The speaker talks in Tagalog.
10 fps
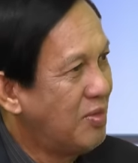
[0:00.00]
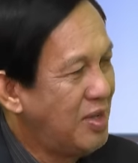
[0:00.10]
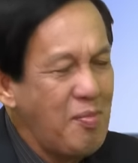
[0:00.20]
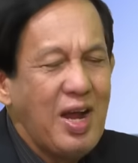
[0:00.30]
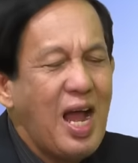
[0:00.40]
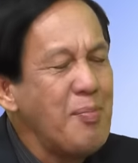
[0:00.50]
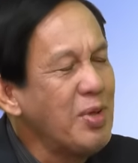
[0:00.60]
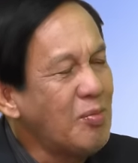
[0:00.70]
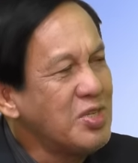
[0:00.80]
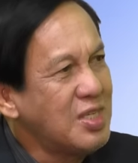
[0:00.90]

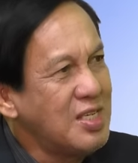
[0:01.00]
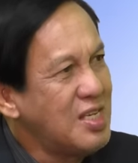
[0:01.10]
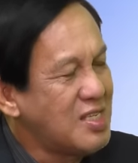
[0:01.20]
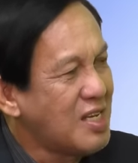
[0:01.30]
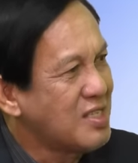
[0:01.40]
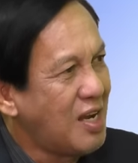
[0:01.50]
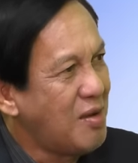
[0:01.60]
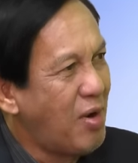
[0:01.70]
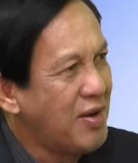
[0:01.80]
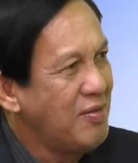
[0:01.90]
Magamit na si Jesus ng
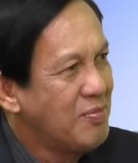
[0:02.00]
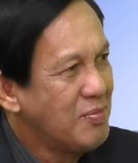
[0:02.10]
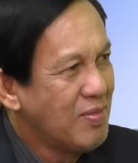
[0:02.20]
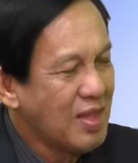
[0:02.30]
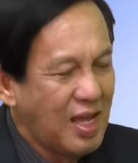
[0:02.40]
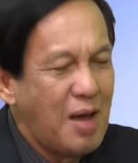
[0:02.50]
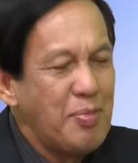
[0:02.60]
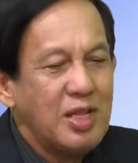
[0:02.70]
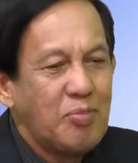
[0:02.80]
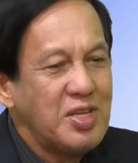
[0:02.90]
ibang.
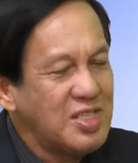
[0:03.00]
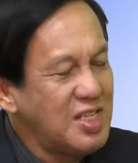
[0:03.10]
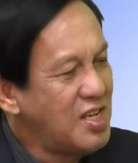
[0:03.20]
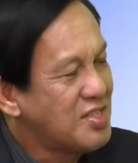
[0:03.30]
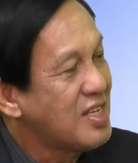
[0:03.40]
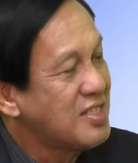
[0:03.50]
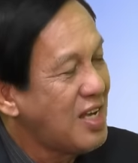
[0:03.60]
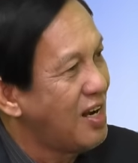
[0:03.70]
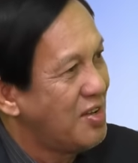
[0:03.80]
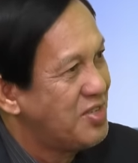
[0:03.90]
Gamit pa si Jesus
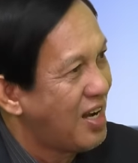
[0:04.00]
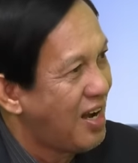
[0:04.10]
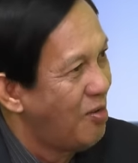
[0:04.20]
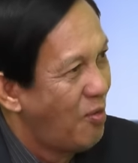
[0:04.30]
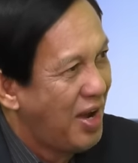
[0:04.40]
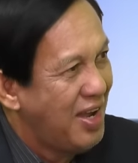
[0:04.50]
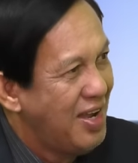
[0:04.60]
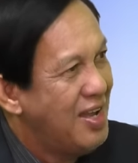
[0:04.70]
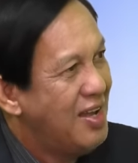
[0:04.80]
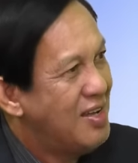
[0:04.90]
ang logical way,
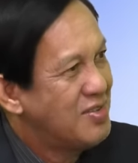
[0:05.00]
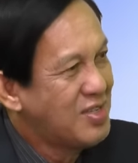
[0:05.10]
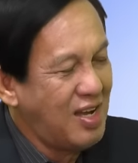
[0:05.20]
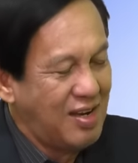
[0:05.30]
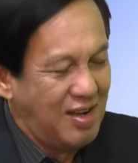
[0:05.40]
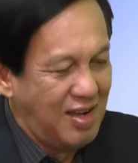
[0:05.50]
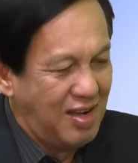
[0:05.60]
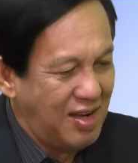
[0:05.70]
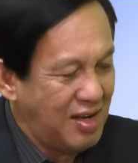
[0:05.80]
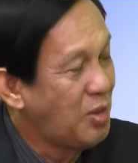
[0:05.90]
mm. sang
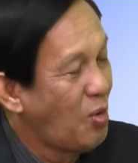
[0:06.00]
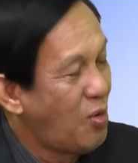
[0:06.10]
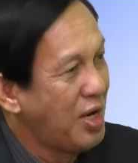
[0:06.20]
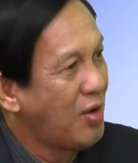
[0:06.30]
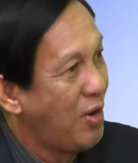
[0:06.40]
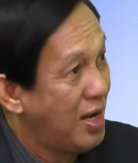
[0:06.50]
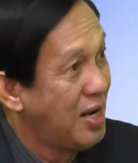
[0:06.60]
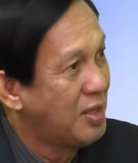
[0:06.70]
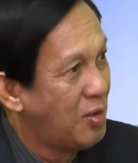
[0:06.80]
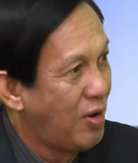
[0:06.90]
uh, rhetoric way, and
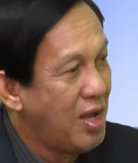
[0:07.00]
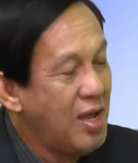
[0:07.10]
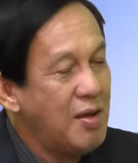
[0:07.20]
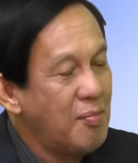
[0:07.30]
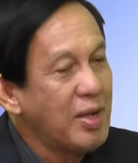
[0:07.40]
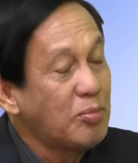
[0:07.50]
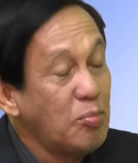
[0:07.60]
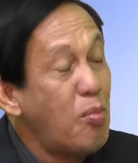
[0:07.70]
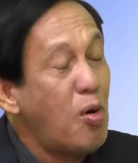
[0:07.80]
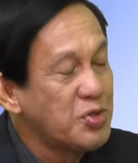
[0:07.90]
mm. way. But
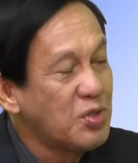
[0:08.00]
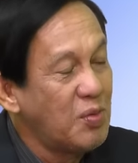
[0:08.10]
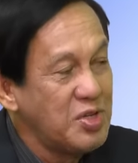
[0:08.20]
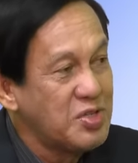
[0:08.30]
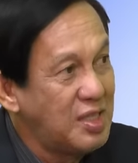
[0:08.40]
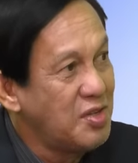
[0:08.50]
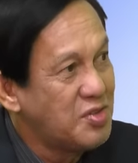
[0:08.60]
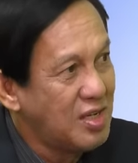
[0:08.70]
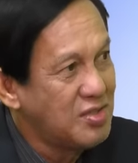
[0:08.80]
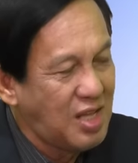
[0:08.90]
most of his
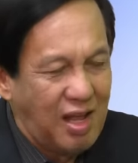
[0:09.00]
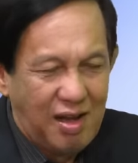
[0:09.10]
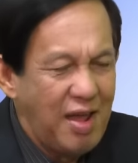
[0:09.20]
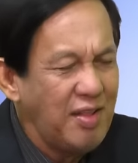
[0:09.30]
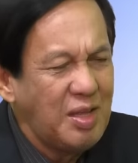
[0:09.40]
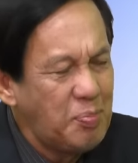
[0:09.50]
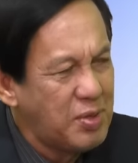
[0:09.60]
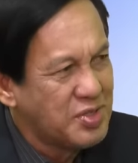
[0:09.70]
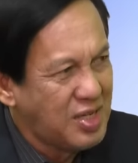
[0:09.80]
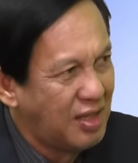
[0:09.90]
teaching style,
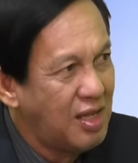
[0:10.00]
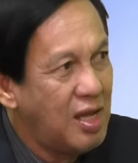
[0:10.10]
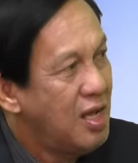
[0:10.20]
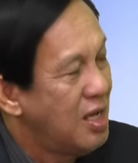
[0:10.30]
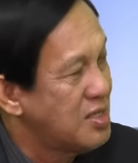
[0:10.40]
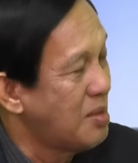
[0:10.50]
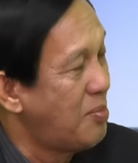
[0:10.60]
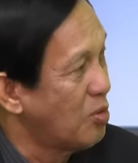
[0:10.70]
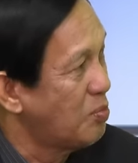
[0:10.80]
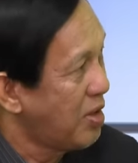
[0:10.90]
90% is
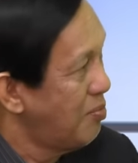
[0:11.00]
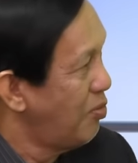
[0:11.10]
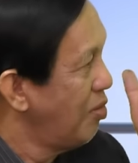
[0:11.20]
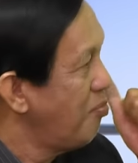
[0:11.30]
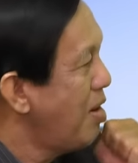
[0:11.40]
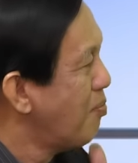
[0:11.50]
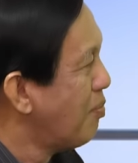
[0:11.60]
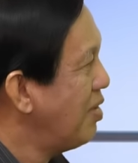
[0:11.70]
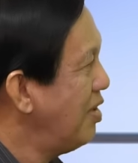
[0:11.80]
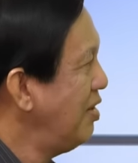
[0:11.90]
about parable. Mm. Ma'am,
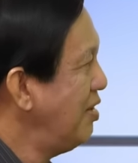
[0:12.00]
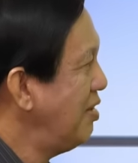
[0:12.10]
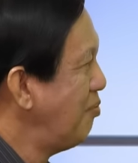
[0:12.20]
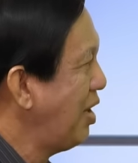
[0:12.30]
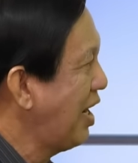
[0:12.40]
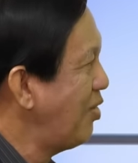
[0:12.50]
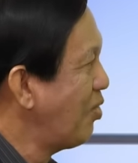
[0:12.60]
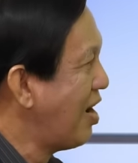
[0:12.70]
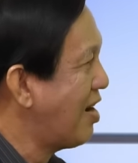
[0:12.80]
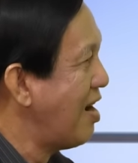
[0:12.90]
may
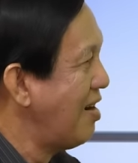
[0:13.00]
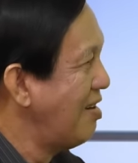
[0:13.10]
kadugang ka.